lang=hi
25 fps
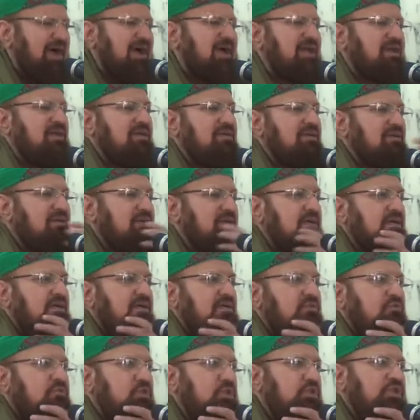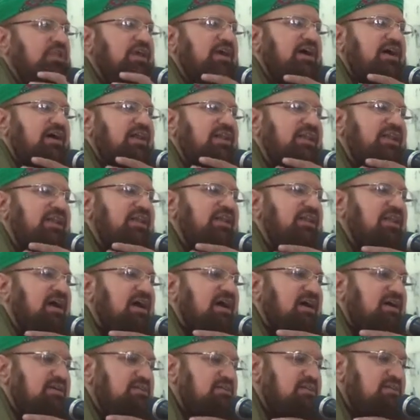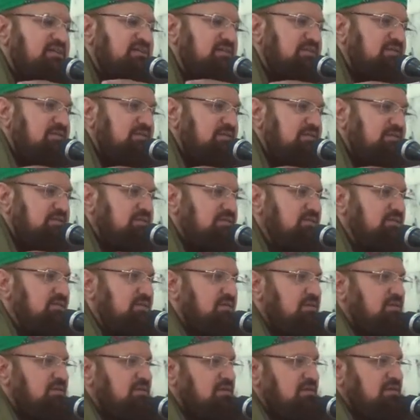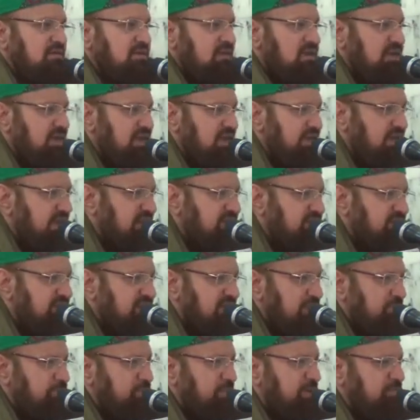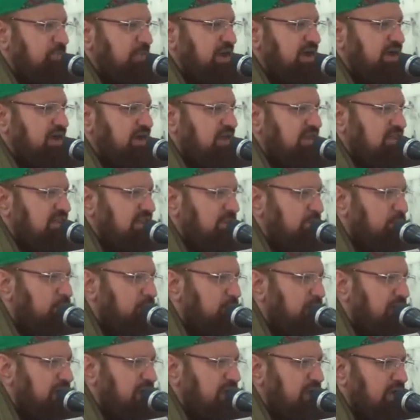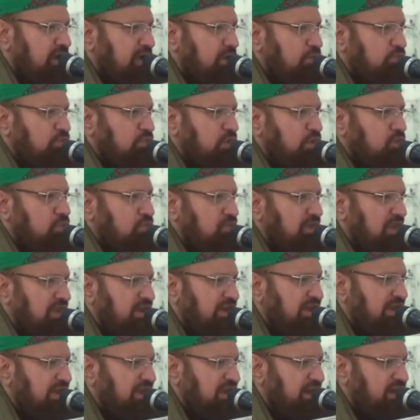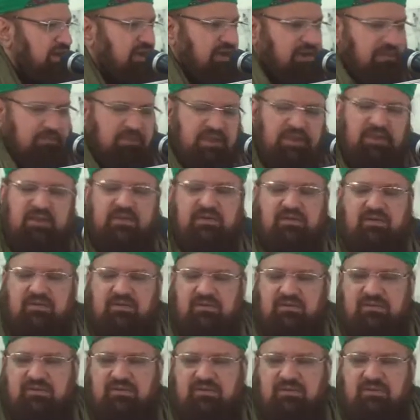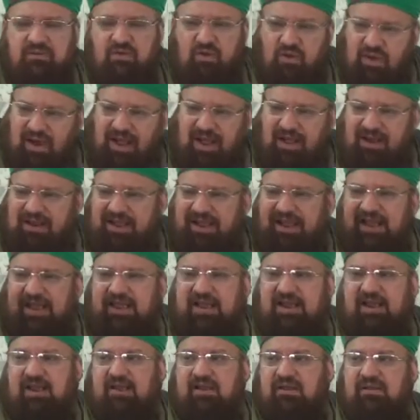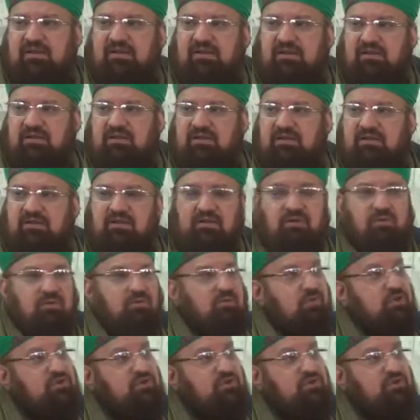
घर वो दे आलिन्नास लल्लजी बिबक्कता मुबारकम आलमीन कुरान कह रहा है वो